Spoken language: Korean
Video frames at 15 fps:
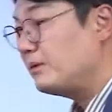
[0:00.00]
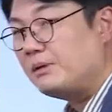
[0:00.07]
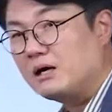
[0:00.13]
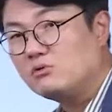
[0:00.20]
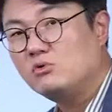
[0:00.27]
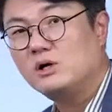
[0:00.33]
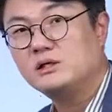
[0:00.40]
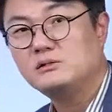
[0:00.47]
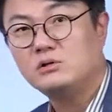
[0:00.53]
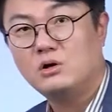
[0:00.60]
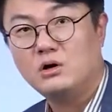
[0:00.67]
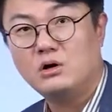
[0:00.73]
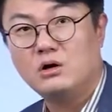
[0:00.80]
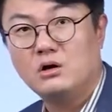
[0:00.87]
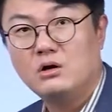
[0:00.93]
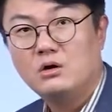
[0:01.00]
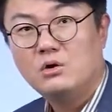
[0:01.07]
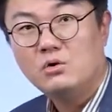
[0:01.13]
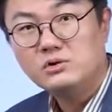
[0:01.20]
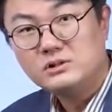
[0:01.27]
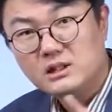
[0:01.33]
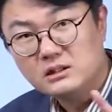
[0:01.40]
맞고 와서
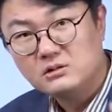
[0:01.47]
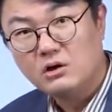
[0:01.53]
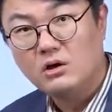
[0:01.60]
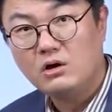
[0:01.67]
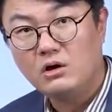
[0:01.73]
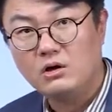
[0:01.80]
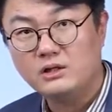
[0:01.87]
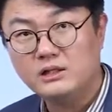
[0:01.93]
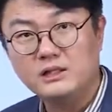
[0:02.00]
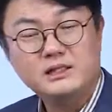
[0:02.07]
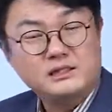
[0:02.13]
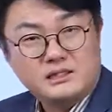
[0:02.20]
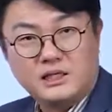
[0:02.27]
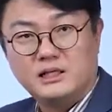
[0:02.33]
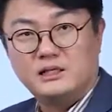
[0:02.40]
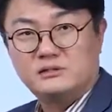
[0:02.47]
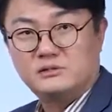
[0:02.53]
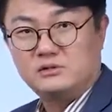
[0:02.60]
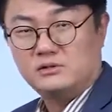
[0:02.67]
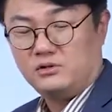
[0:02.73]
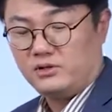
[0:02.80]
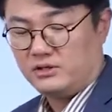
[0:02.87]
혼자서 일기장에다
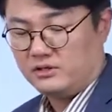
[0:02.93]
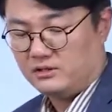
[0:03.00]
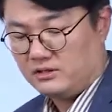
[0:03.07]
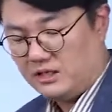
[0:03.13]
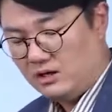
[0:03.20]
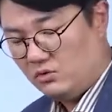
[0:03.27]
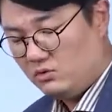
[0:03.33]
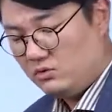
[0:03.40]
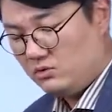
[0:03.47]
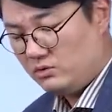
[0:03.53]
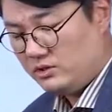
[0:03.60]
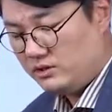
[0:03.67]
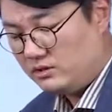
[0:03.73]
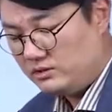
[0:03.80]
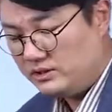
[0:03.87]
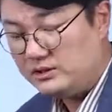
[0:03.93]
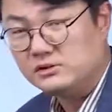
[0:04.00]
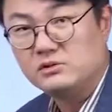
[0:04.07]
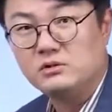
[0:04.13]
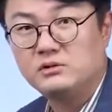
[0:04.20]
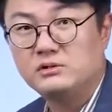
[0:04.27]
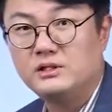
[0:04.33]
쓰는 거예요. 나 오늘, 오늘 이런 일이
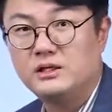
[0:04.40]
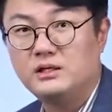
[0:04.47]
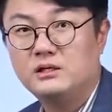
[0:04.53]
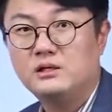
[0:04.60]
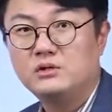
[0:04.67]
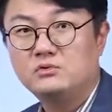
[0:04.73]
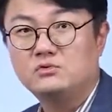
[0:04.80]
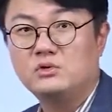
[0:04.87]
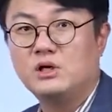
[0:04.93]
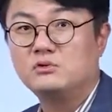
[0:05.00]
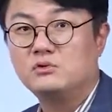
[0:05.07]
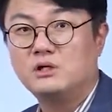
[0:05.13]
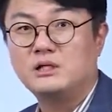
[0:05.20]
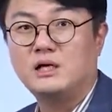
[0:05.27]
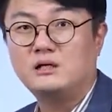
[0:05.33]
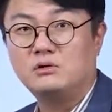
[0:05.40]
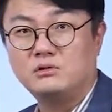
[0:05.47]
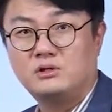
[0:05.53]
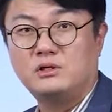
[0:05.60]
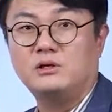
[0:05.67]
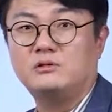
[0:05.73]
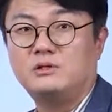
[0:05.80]
있었는데 누가 누가 나를
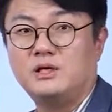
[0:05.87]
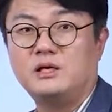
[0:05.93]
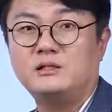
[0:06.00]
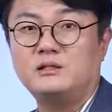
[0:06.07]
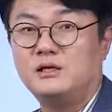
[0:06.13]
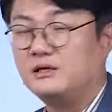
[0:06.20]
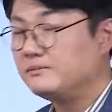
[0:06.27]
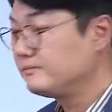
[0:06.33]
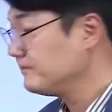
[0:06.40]
어떻게 어떻게 했다.